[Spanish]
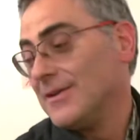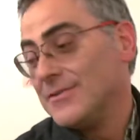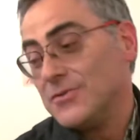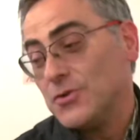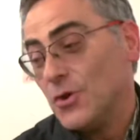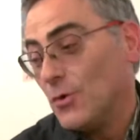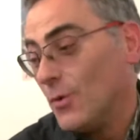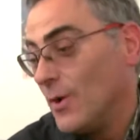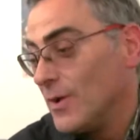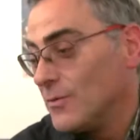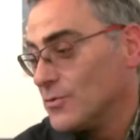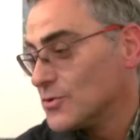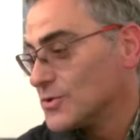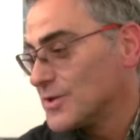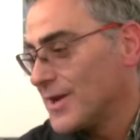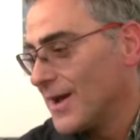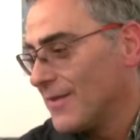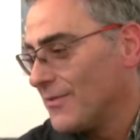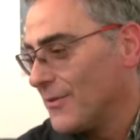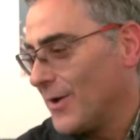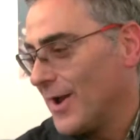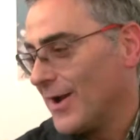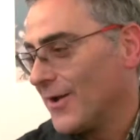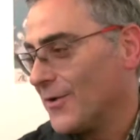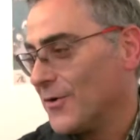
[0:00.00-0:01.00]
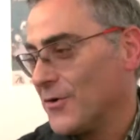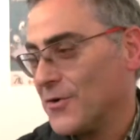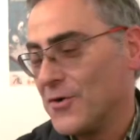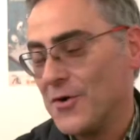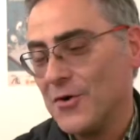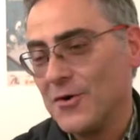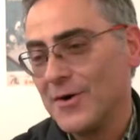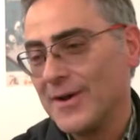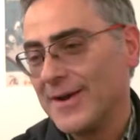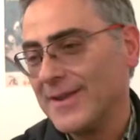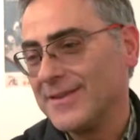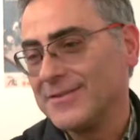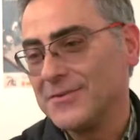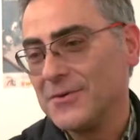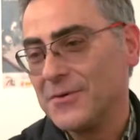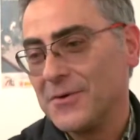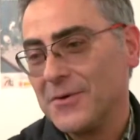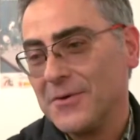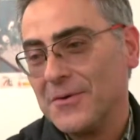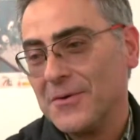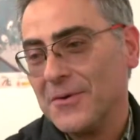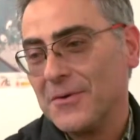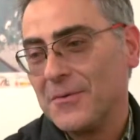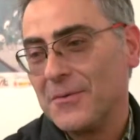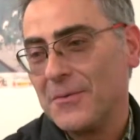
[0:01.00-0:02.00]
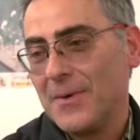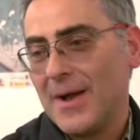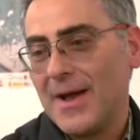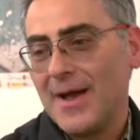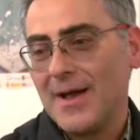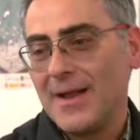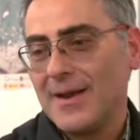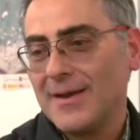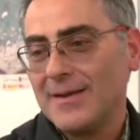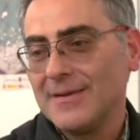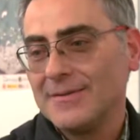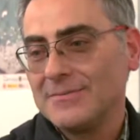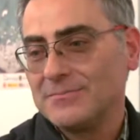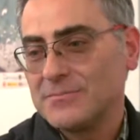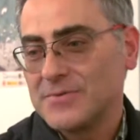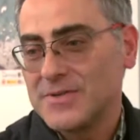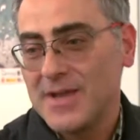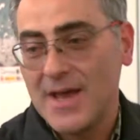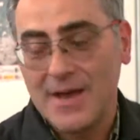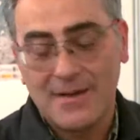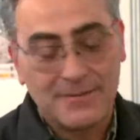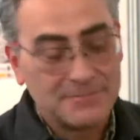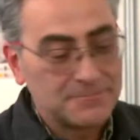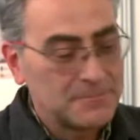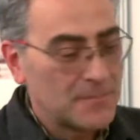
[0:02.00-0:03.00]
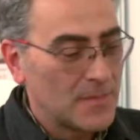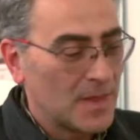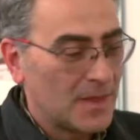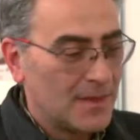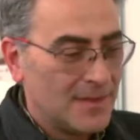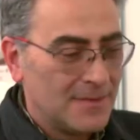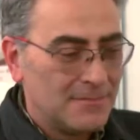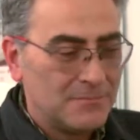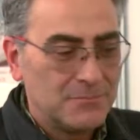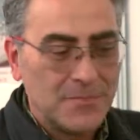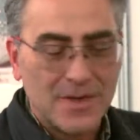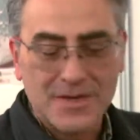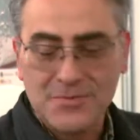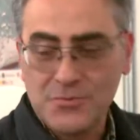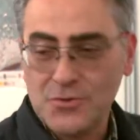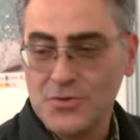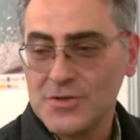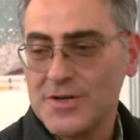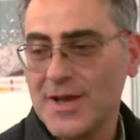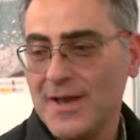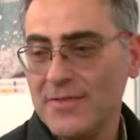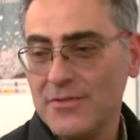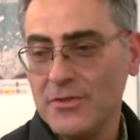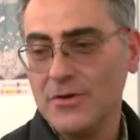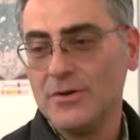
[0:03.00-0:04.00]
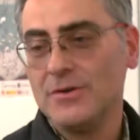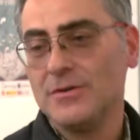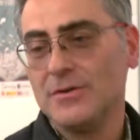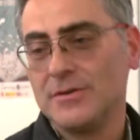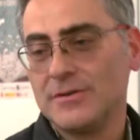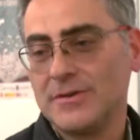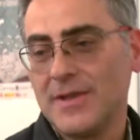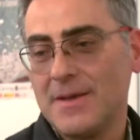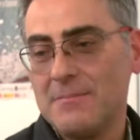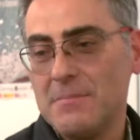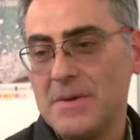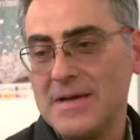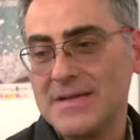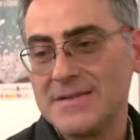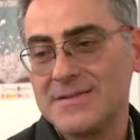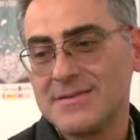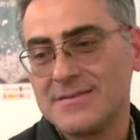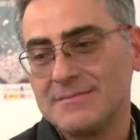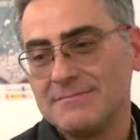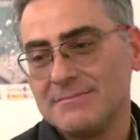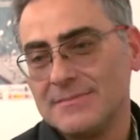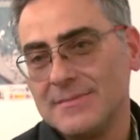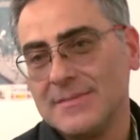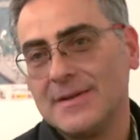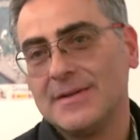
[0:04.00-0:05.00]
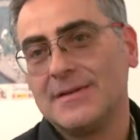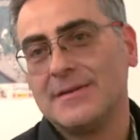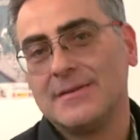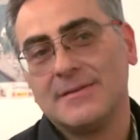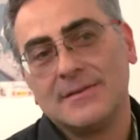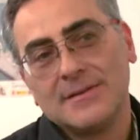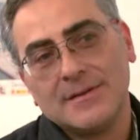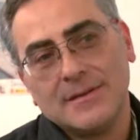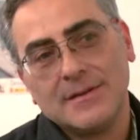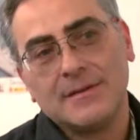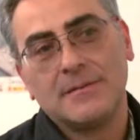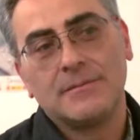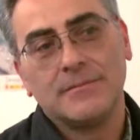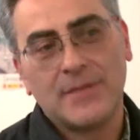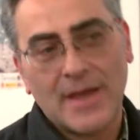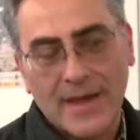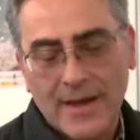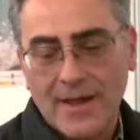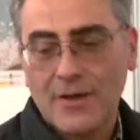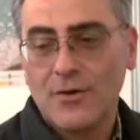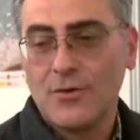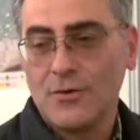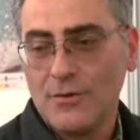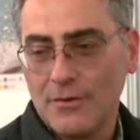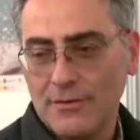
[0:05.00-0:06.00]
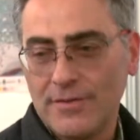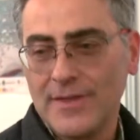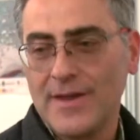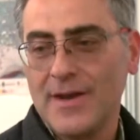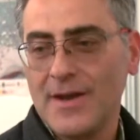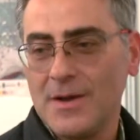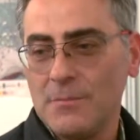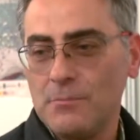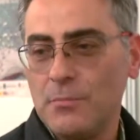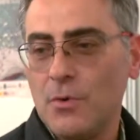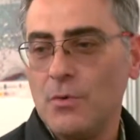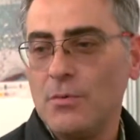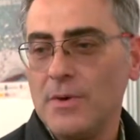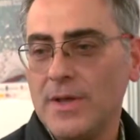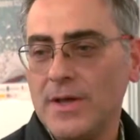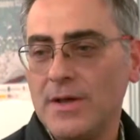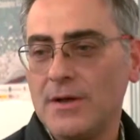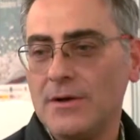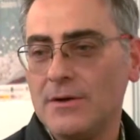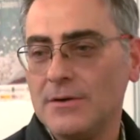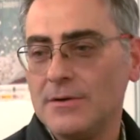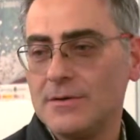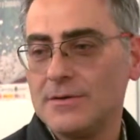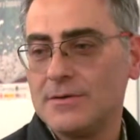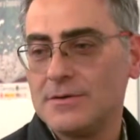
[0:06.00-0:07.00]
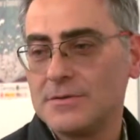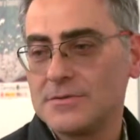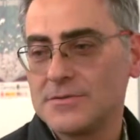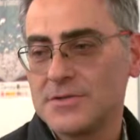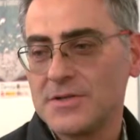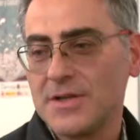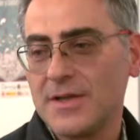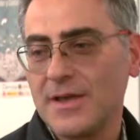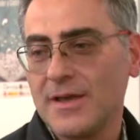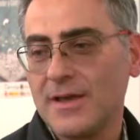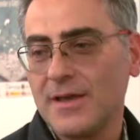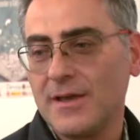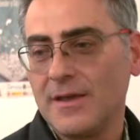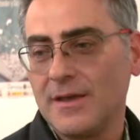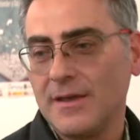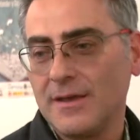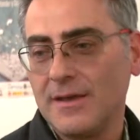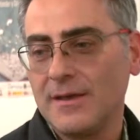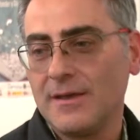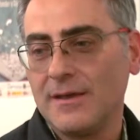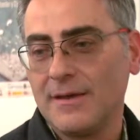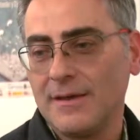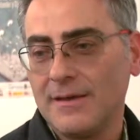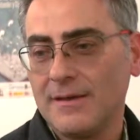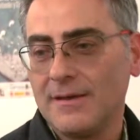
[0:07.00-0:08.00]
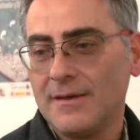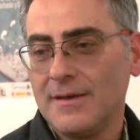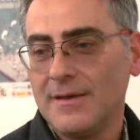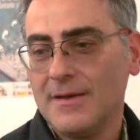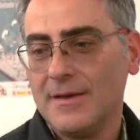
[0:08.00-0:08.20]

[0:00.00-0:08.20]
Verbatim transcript: Yo voy buscando algo en concreto, con lo cual, o sea, vas buscando temas. Eh, dar a conocer al público sí que...